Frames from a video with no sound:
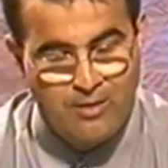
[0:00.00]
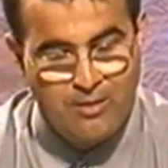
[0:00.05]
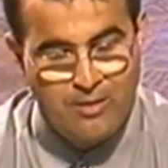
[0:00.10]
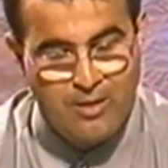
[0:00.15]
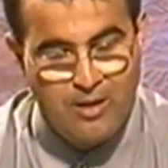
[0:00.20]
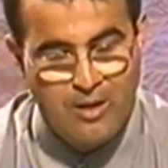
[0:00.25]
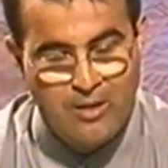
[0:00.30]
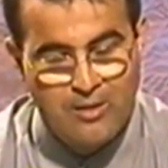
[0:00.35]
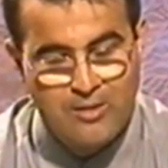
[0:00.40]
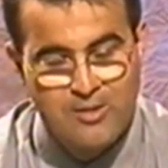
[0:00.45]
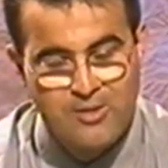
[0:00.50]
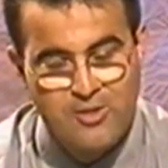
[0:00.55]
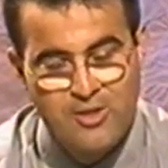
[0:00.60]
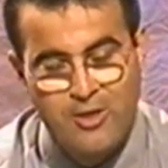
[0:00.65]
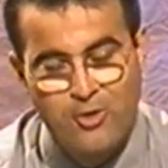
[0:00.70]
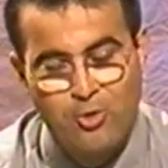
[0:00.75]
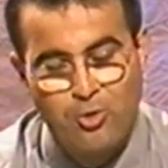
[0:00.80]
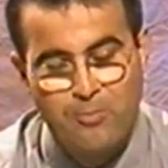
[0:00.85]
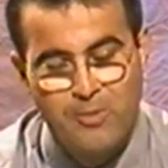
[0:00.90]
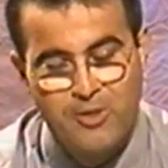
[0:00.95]
6.
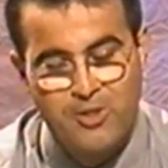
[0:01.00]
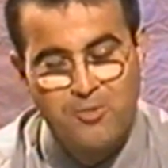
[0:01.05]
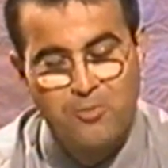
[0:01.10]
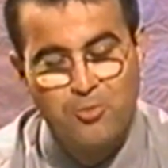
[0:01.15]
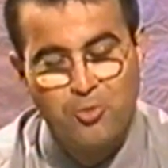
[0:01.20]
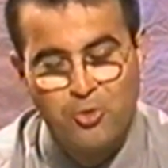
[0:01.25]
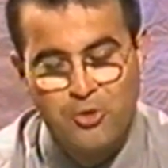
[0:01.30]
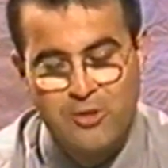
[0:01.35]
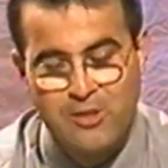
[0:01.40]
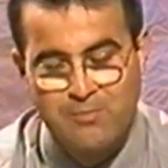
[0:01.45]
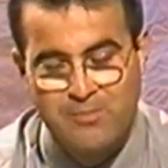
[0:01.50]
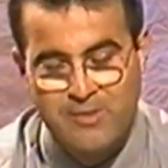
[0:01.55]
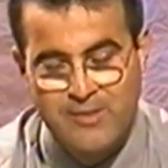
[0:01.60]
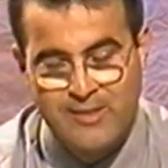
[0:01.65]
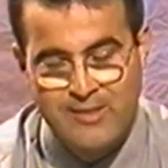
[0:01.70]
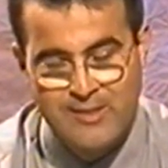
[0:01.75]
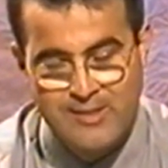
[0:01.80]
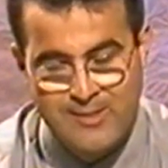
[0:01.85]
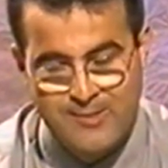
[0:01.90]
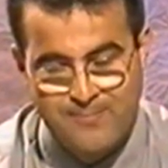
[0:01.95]
ayın 15'i
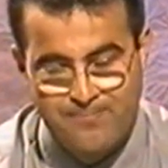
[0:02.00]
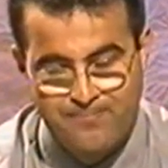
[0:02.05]
1978.